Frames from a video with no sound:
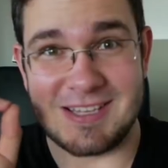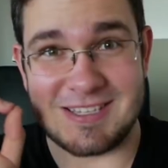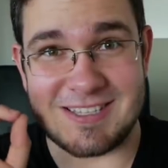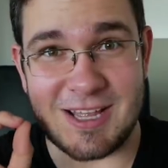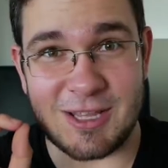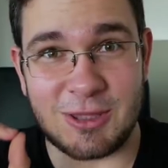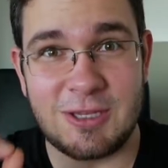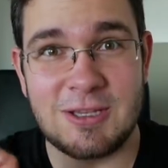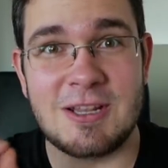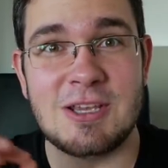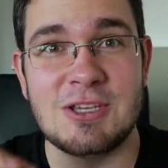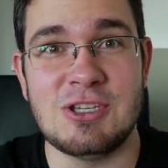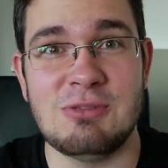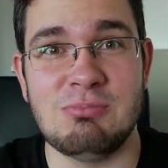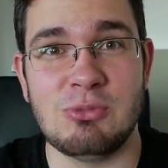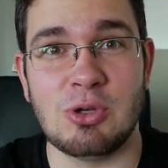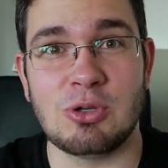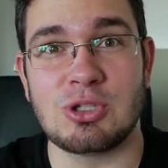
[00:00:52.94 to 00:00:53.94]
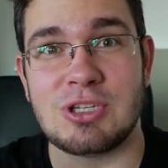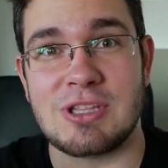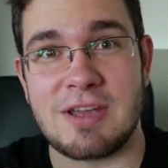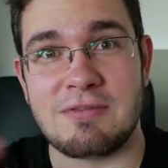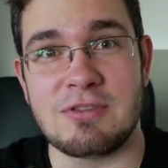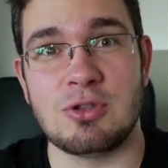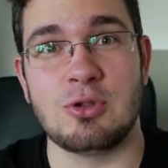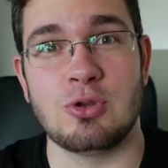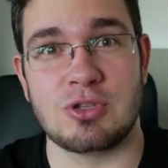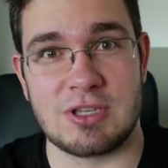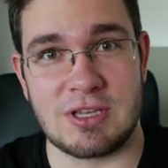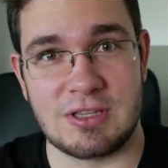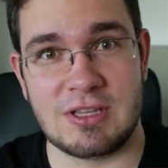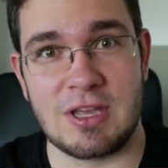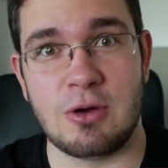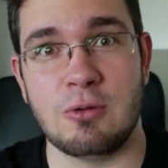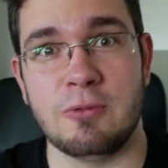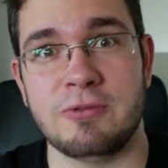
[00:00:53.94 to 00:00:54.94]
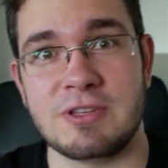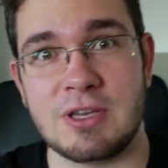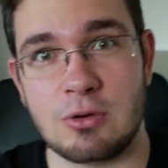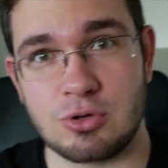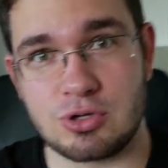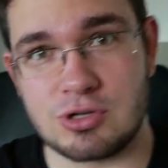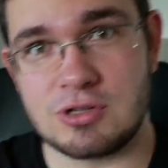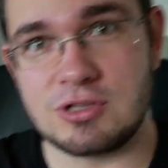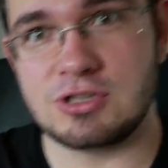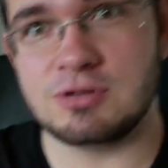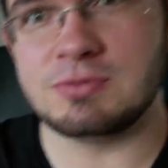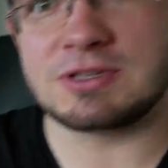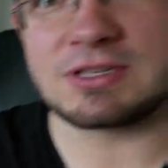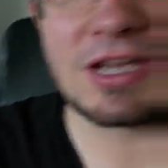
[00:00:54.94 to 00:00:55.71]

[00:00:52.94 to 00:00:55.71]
Jest na tyle zimno, że nawet do sandałów założyliśmy